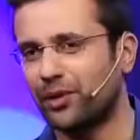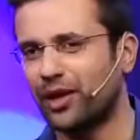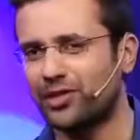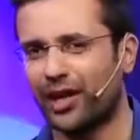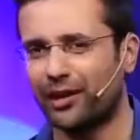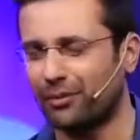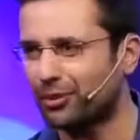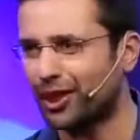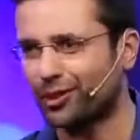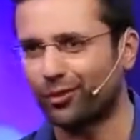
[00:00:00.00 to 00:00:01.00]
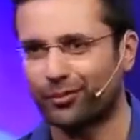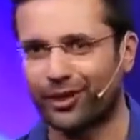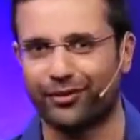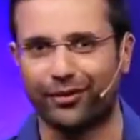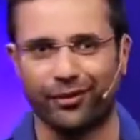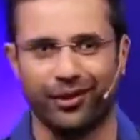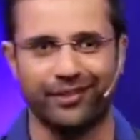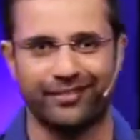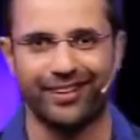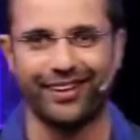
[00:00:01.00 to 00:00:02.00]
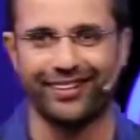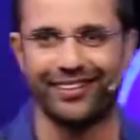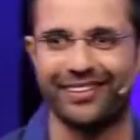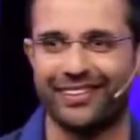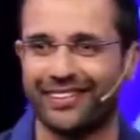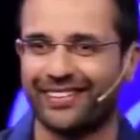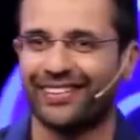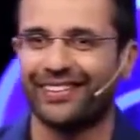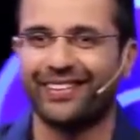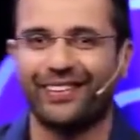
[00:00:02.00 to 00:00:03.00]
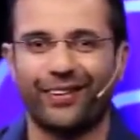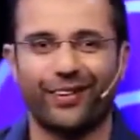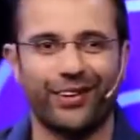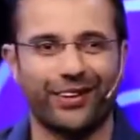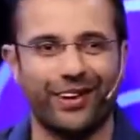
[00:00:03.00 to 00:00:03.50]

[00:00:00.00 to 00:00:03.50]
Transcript: बड़ा आसान है मैं बताता हूँ अभी कैसे होगा ये हाँ और